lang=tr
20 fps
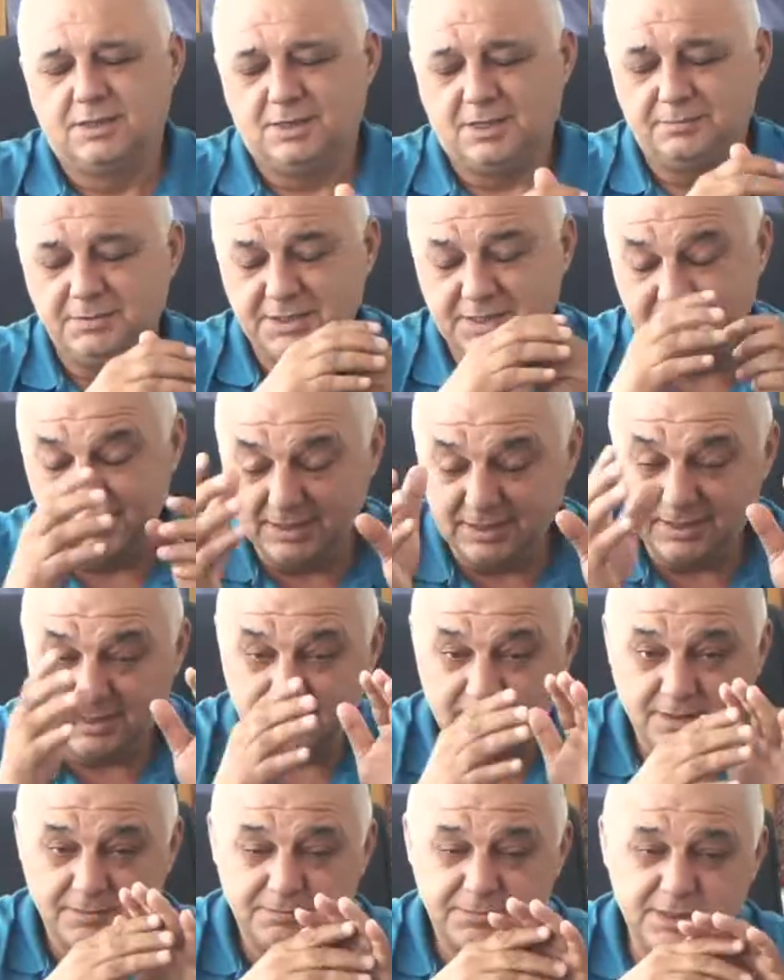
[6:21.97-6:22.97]
Ama
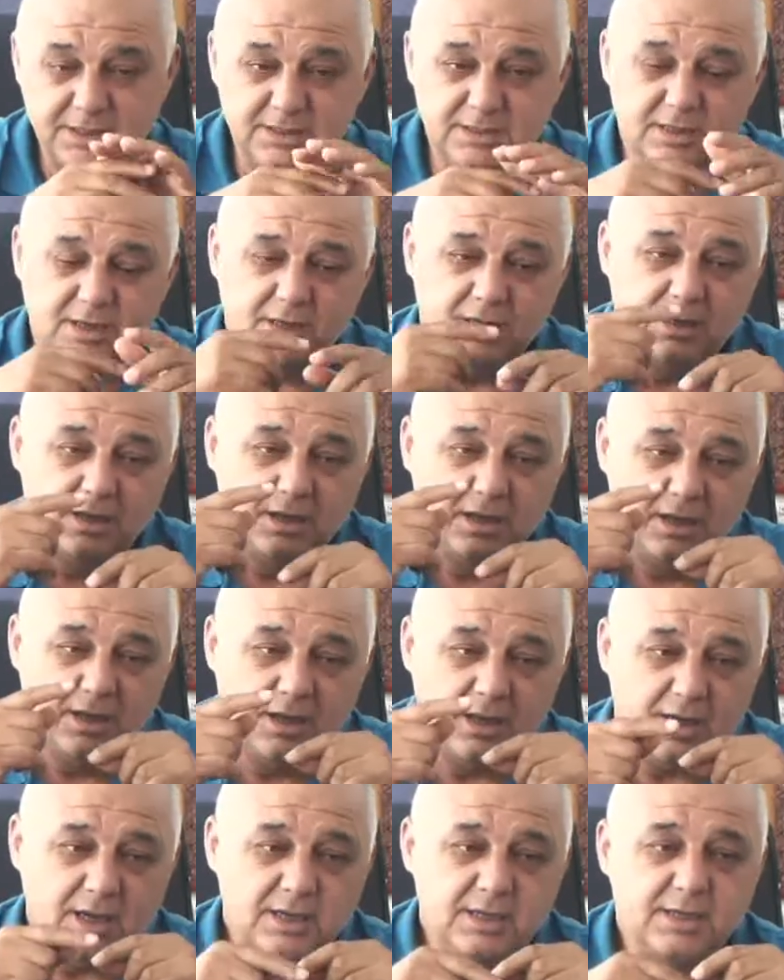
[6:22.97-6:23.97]
yeniden takım. Biz
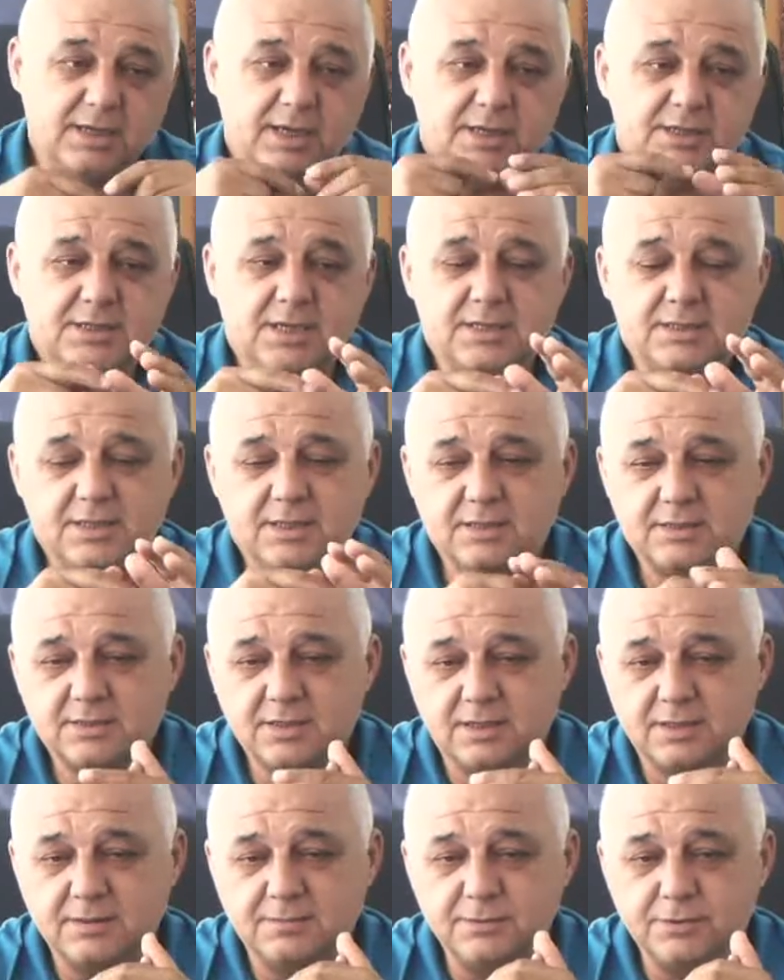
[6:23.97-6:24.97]
aynı geçen seneki
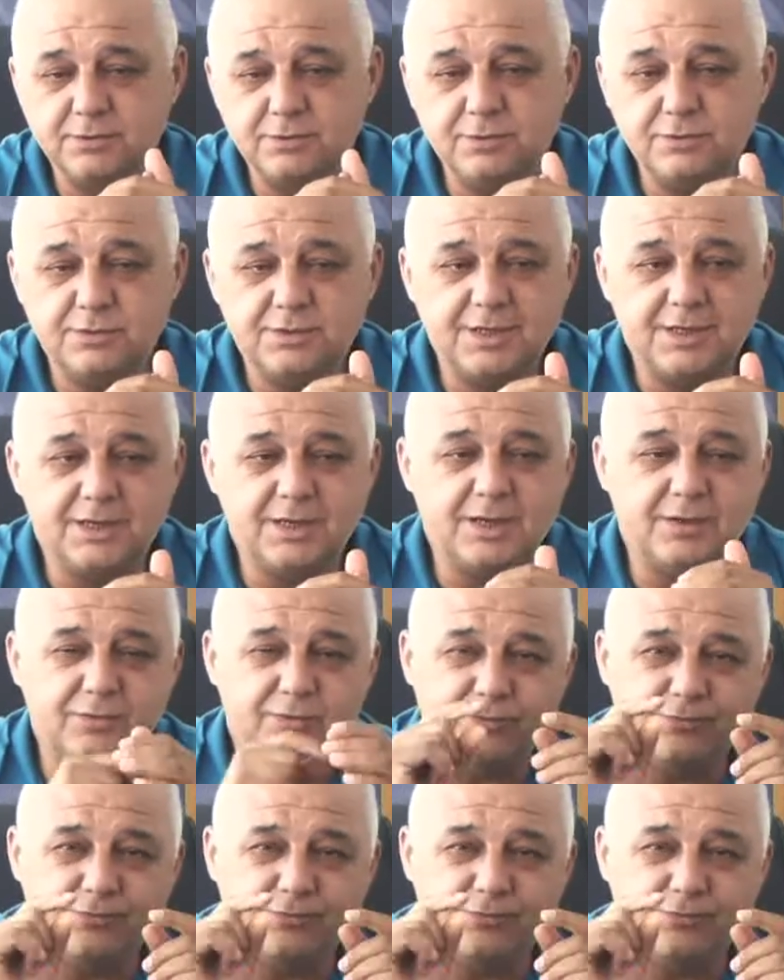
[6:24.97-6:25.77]
takımın üzerine